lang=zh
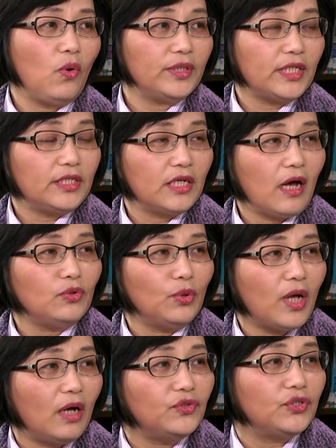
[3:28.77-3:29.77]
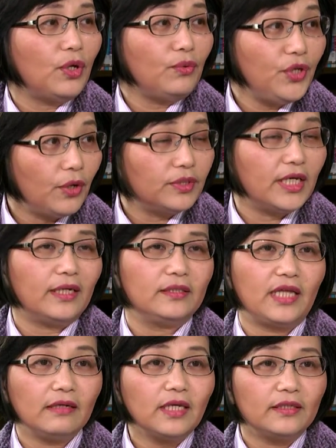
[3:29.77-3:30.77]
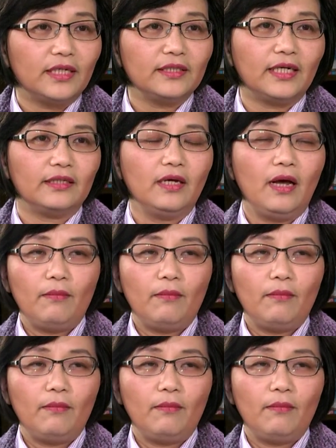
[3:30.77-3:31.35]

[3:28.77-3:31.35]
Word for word: 或者是高中高职都有的，等等等等。